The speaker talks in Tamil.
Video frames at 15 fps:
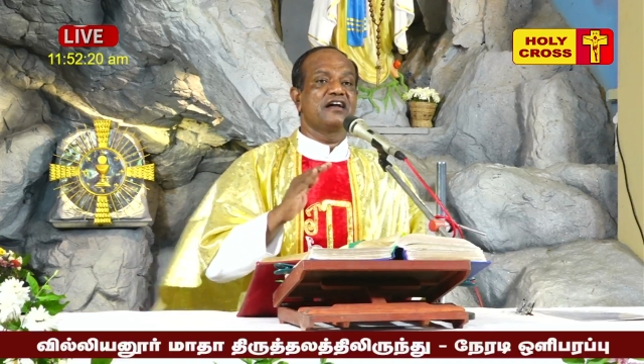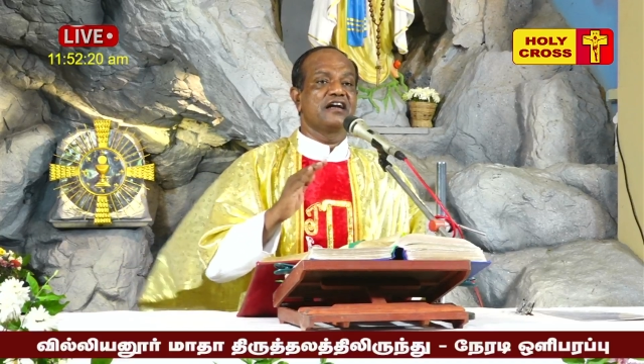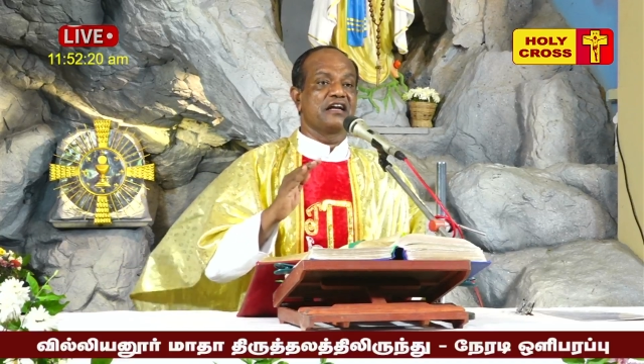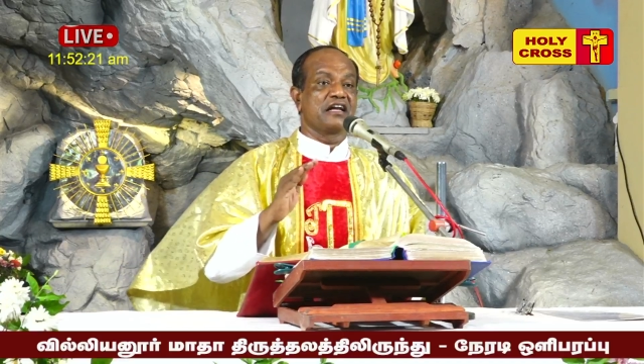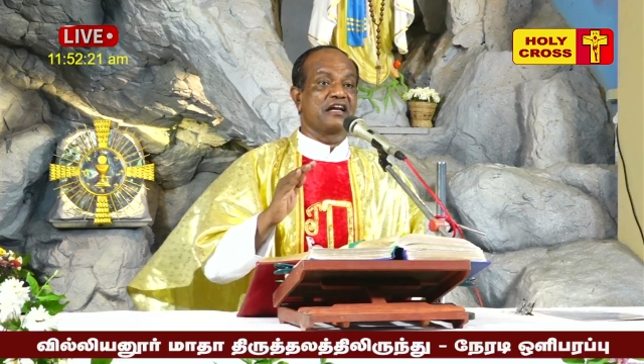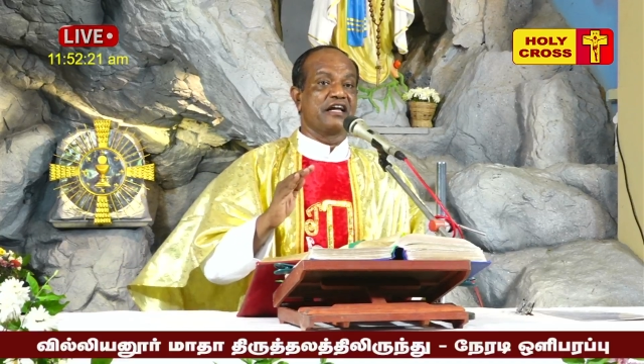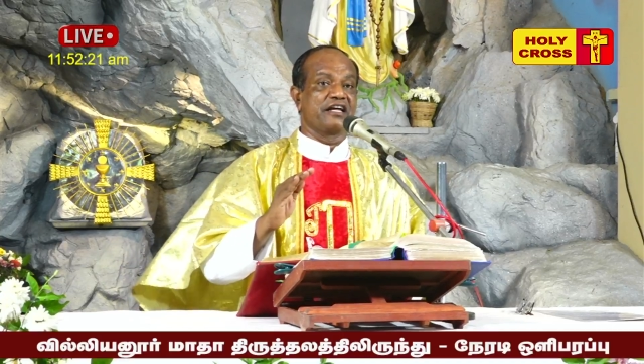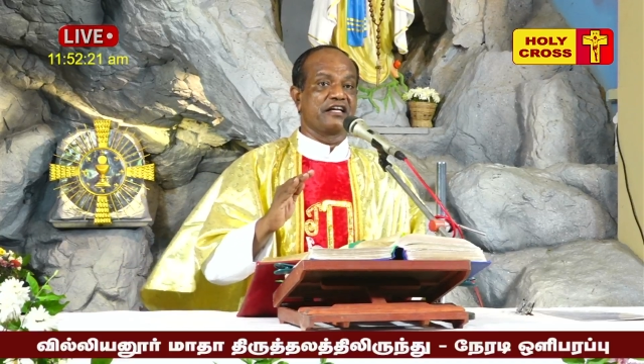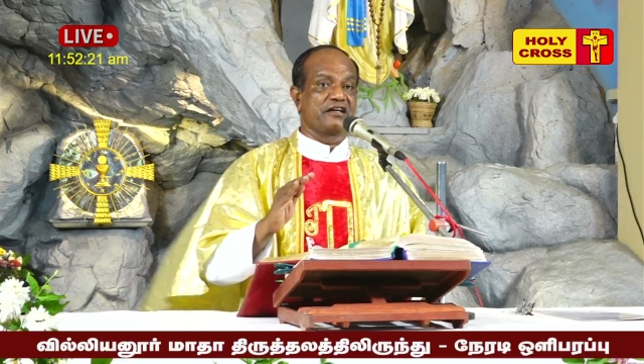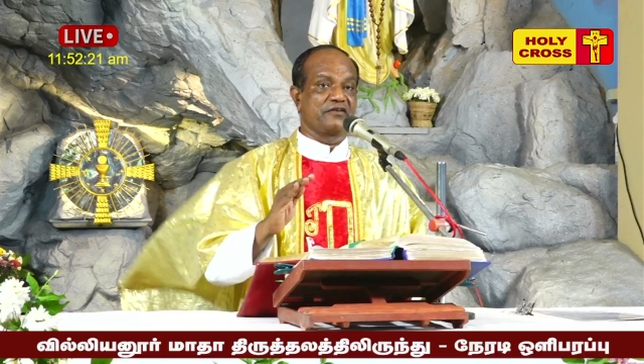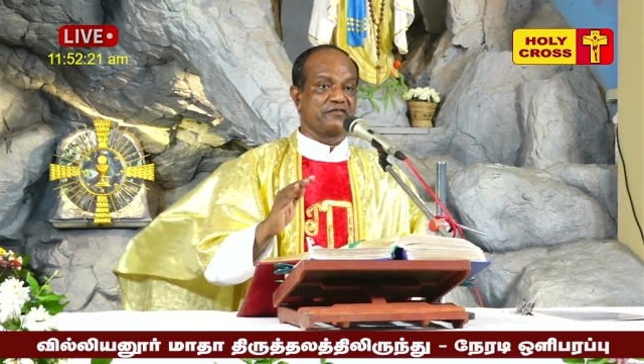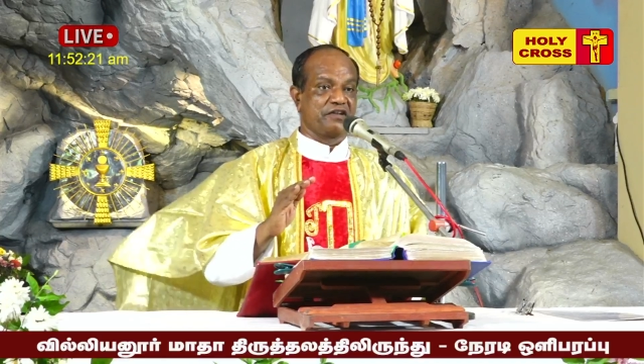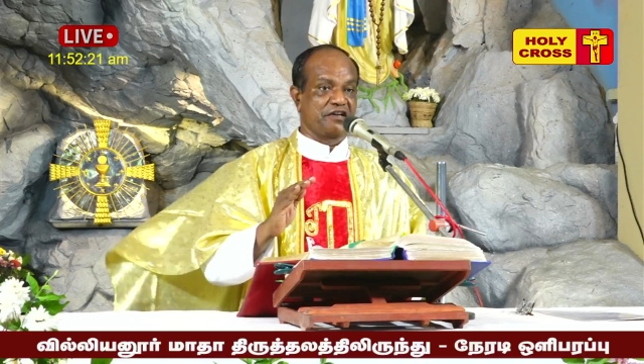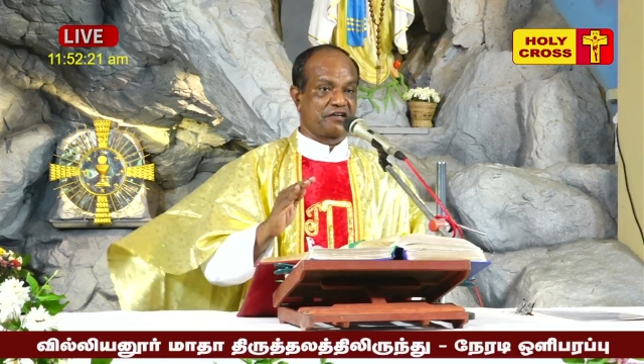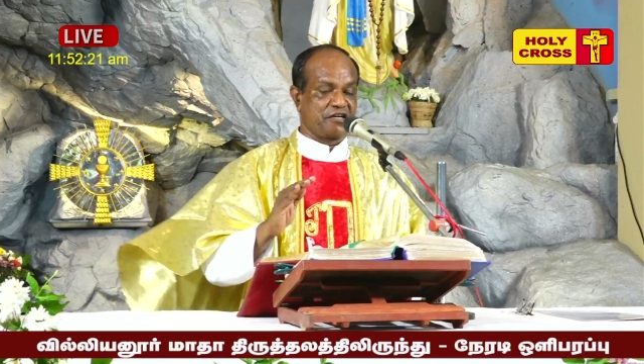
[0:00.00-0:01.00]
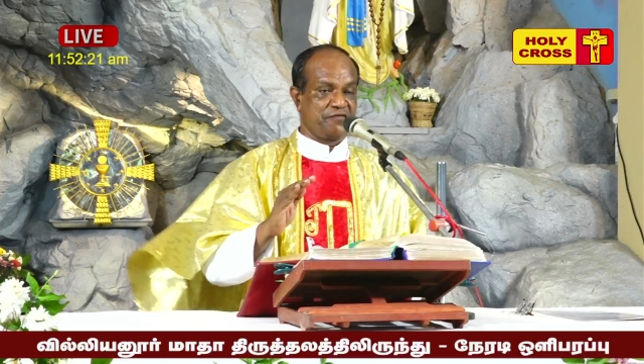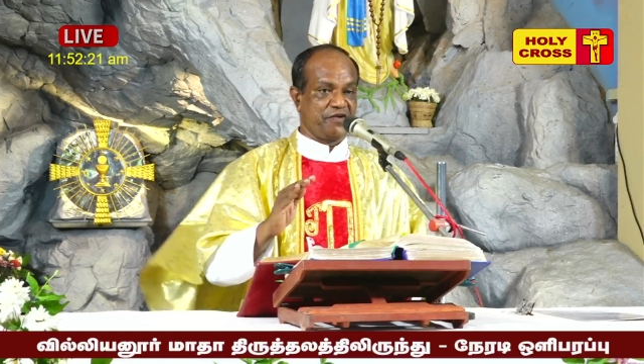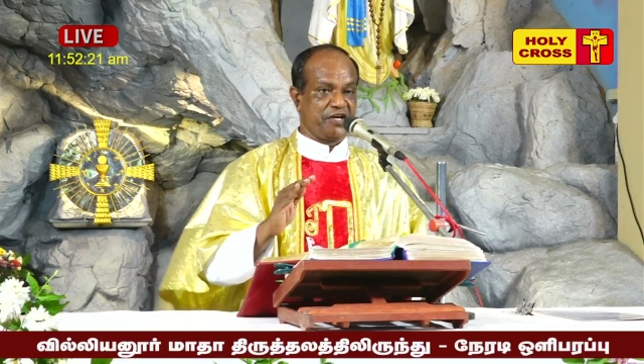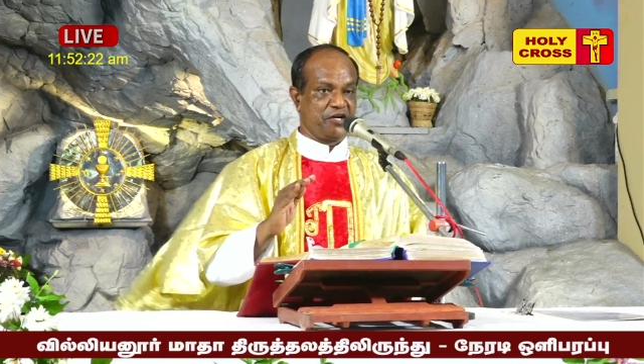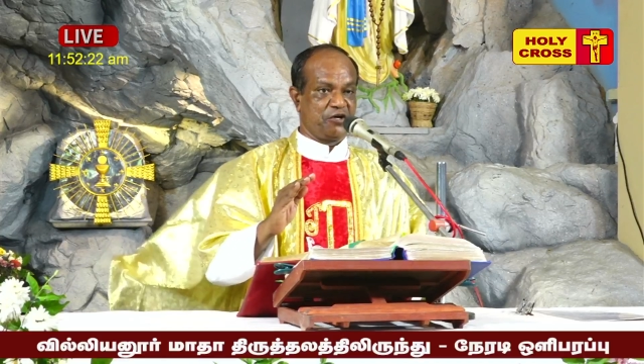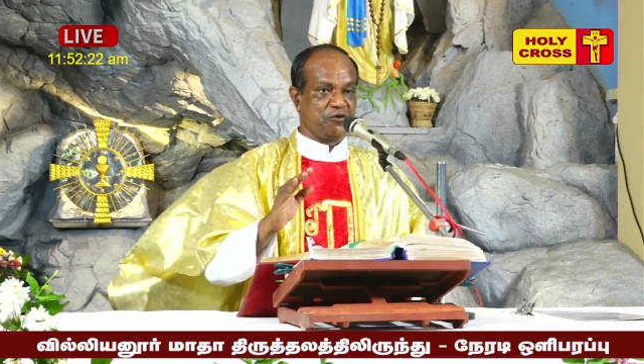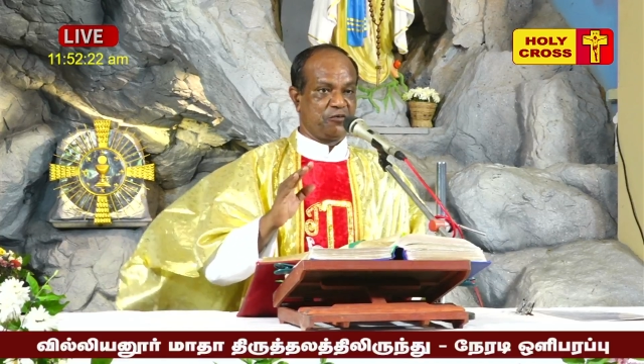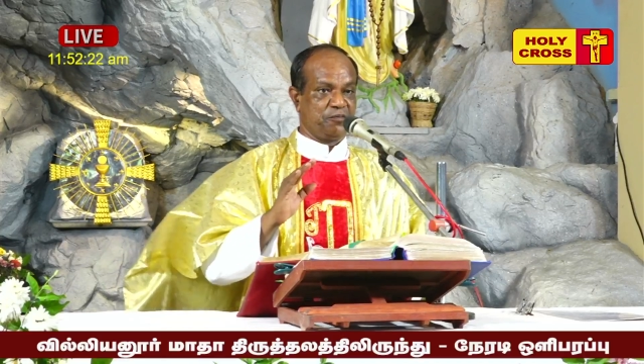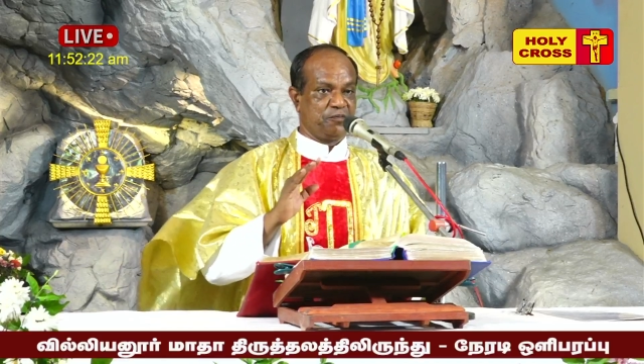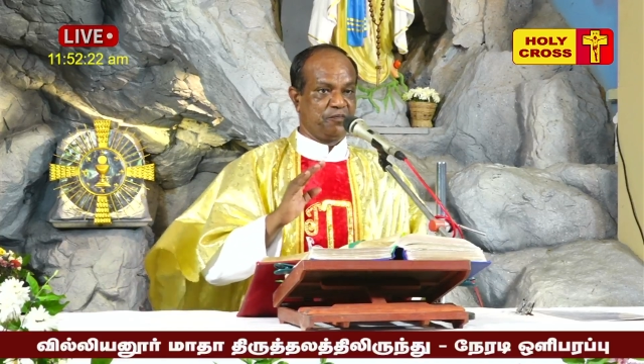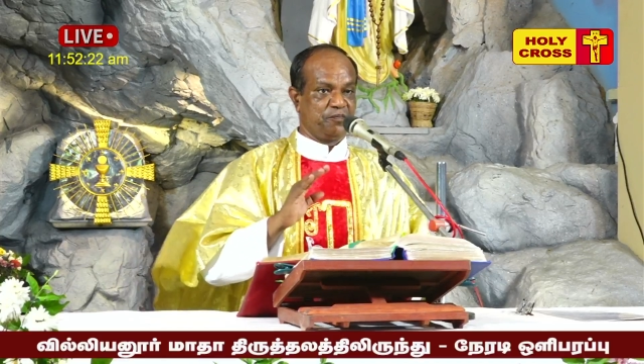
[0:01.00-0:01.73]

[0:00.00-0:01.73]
நிலை இருக்க வேண்டும்